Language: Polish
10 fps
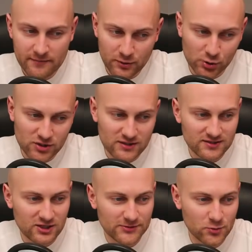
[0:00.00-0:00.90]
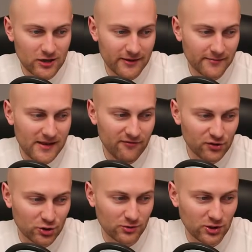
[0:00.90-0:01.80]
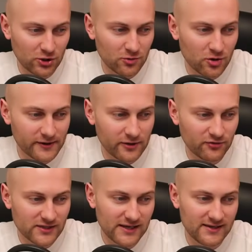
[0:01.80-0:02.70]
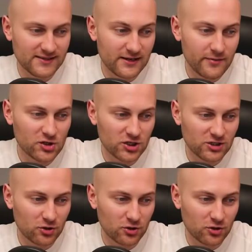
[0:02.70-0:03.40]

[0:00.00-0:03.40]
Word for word: Piotr Zieliński i spółka mają najwyższą średnią kornerów w całej lidze, niemal 6